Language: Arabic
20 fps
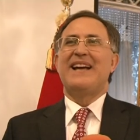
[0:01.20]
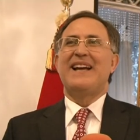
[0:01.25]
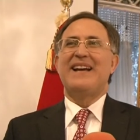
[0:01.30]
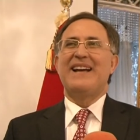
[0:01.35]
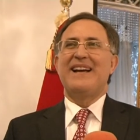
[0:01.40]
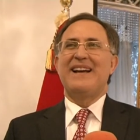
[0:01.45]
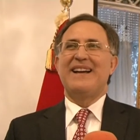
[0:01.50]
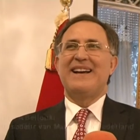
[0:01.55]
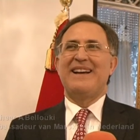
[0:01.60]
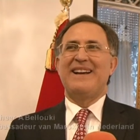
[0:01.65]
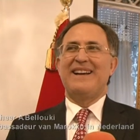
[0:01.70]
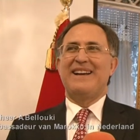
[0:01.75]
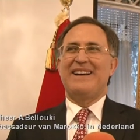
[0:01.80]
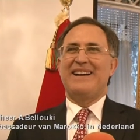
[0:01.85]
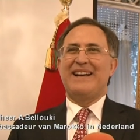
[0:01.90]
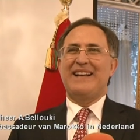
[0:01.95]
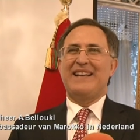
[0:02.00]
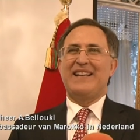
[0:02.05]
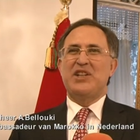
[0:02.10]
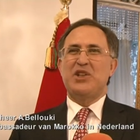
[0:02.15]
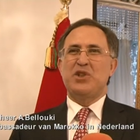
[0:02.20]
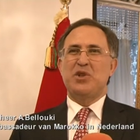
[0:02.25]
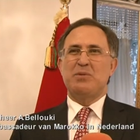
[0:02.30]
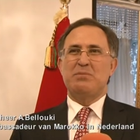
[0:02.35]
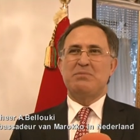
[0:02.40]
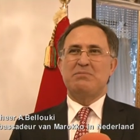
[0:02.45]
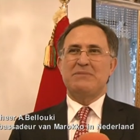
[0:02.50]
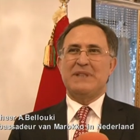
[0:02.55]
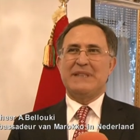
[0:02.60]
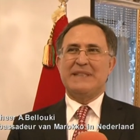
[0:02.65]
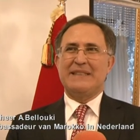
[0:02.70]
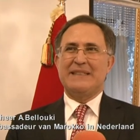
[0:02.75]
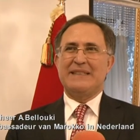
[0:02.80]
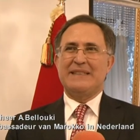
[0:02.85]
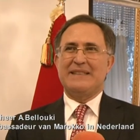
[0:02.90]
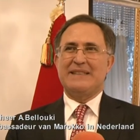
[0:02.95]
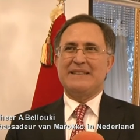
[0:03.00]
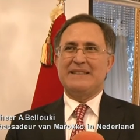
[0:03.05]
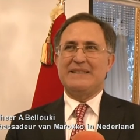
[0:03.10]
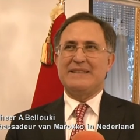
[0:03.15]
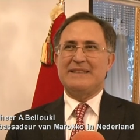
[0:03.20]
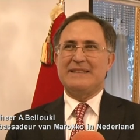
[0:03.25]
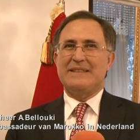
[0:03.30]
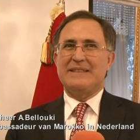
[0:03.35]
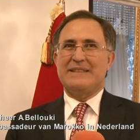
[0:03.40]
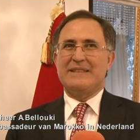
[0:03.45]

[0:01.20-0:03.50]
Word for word: آه، اليوم آه،